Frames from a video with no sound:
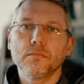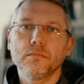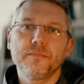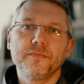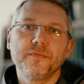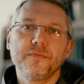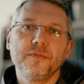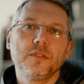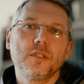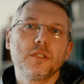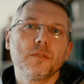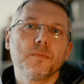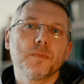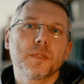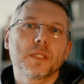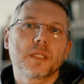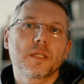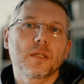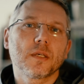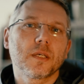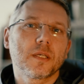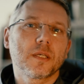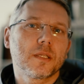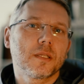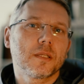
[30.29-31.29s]
widzimy
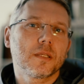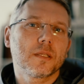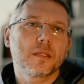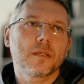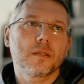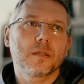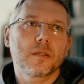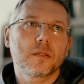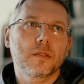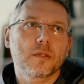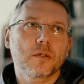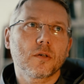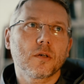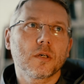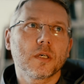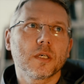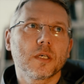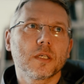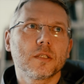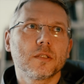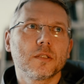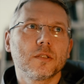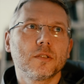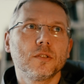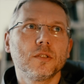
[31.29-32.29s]
ten
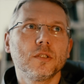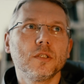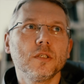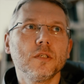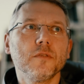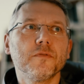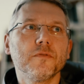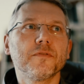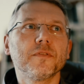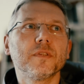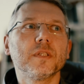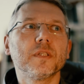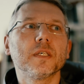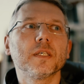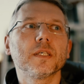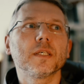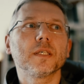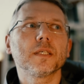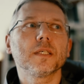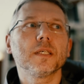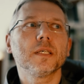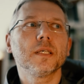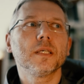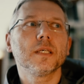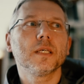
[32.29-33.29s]
trochę
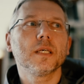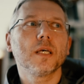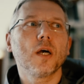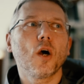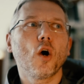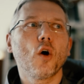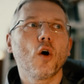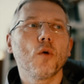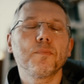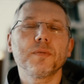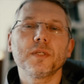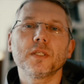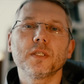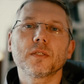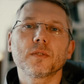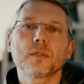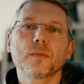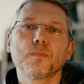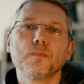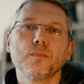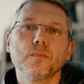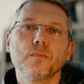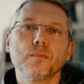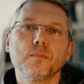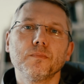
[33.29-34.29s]
dziwny opis
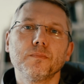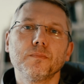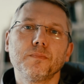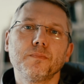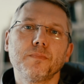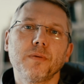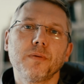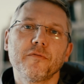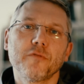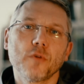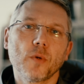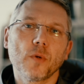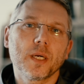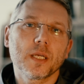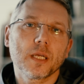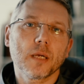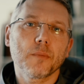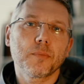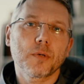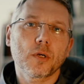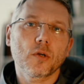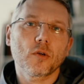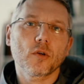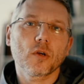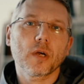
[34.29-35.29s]
powołania
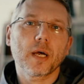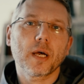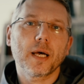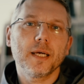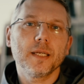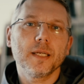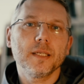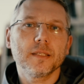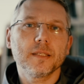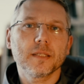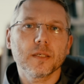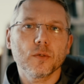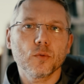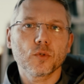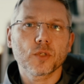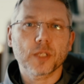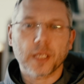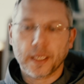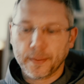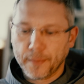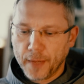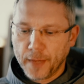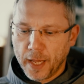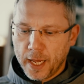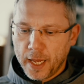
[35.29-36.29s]
proroka
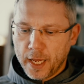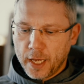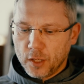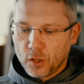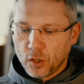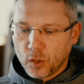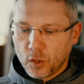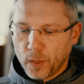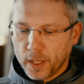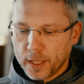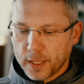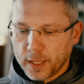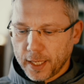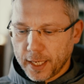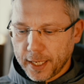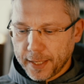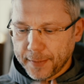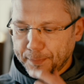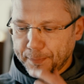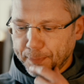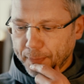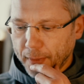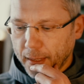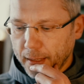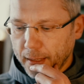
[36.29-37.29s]
Elizeusza. Dokładnie